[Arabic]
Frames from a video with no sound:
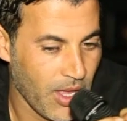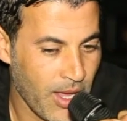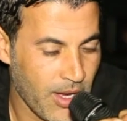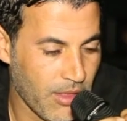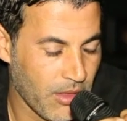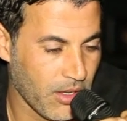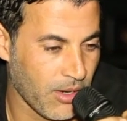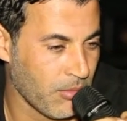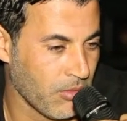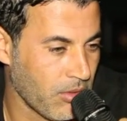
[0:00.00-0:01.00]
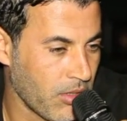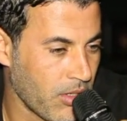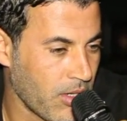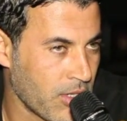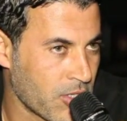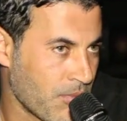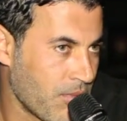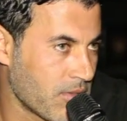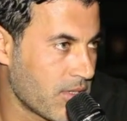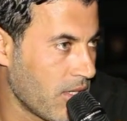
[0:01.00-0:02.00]
احلى ذكرى ممكن
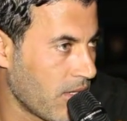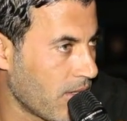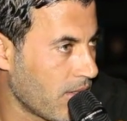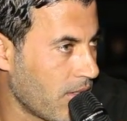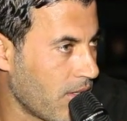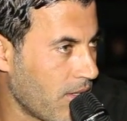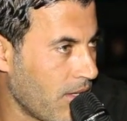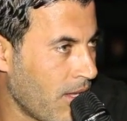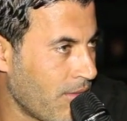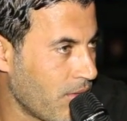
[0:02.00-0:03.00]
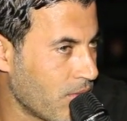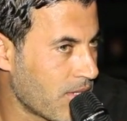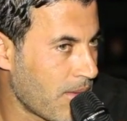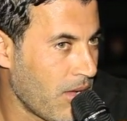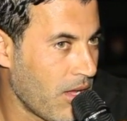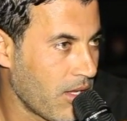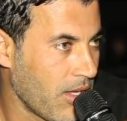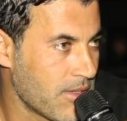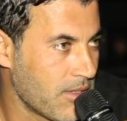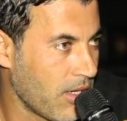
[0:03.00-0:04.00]
الشامبيونز ليج 2007
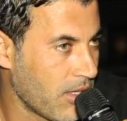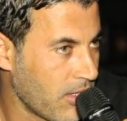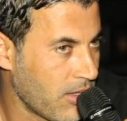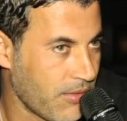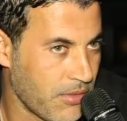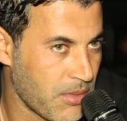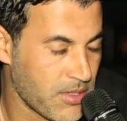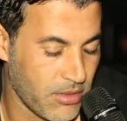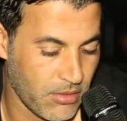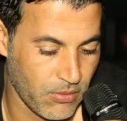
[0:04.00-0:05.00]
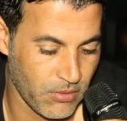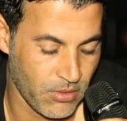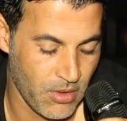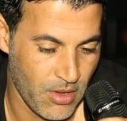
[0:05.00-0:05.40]
كي هزينا التيتر في مصر و